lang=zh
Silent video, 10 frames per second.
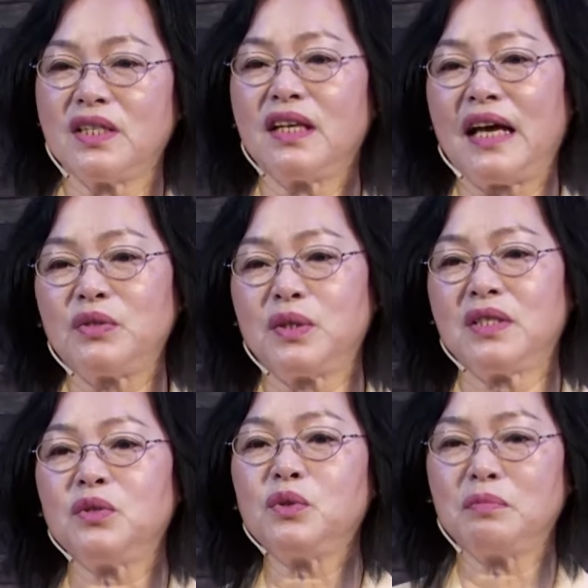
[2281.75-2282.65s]
来学生
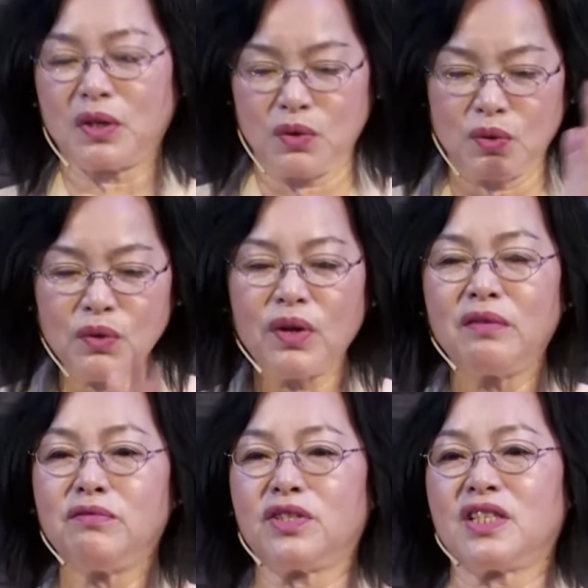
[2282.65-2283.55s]
去嘛，永远
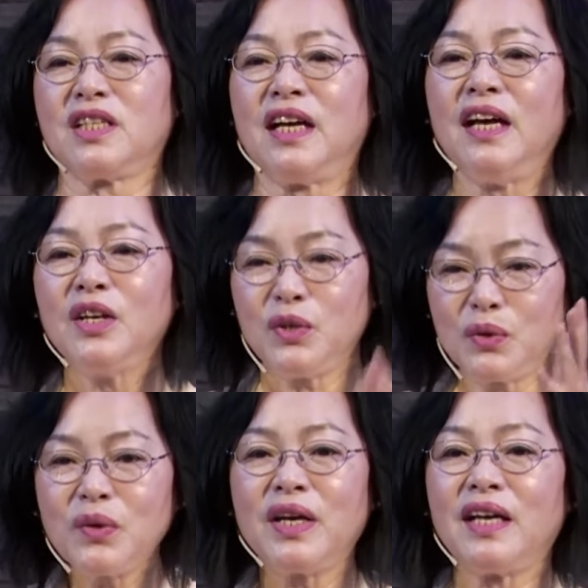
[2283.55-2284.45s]
五十人，永
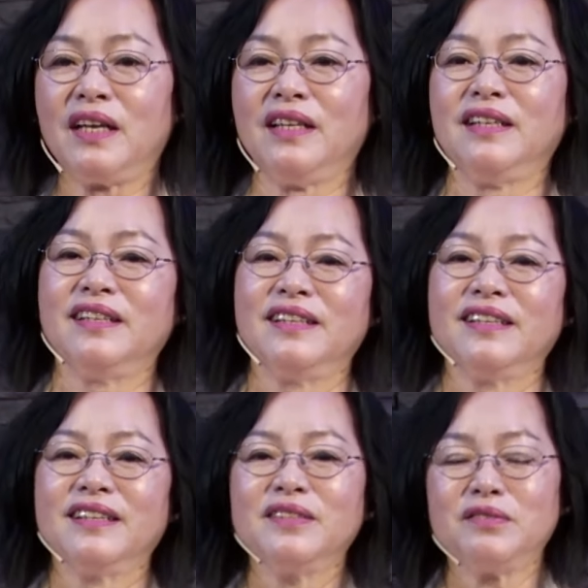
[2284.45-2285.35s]
远。
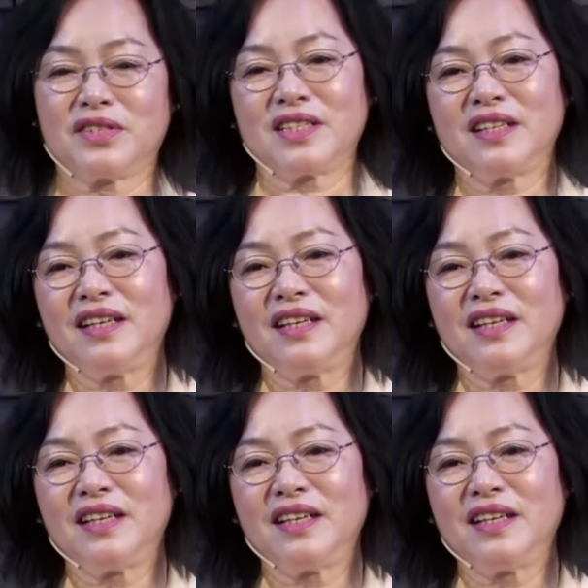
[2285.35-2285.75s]
五十人。